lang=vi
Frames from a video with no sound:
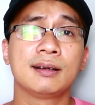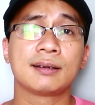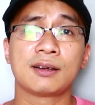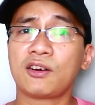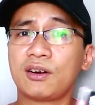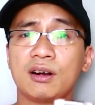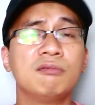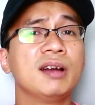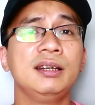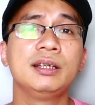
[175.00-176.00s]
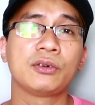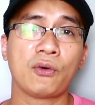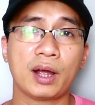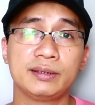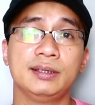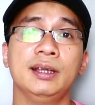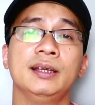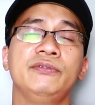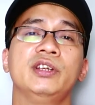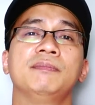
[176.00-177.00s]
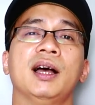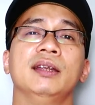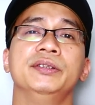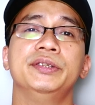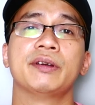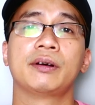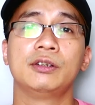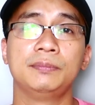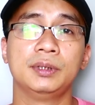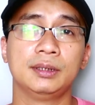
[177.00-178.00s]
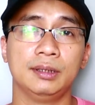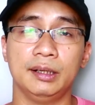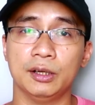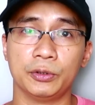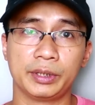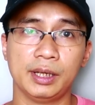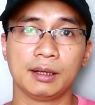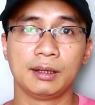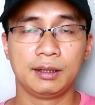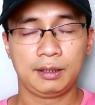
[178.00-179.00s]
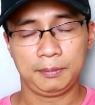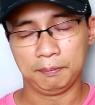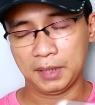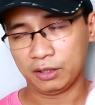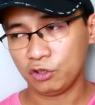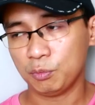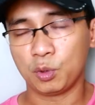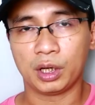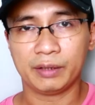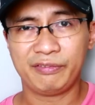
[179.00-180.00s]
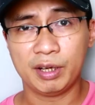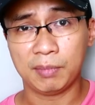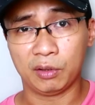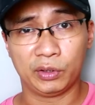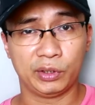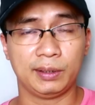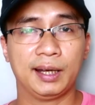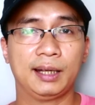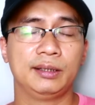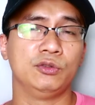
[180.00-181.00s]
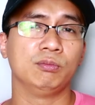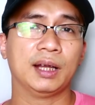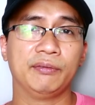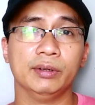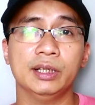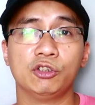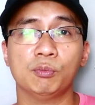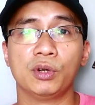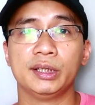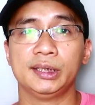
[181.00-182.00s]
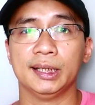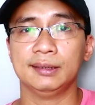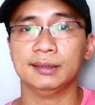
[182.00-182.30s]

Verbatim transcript: nó không hề liên quan gì đến phiên bản Geomer đời đầu kia mà nó là một cái phiên bản hoàn toàn khác thì chúng ta phải nên có một cái sự đánh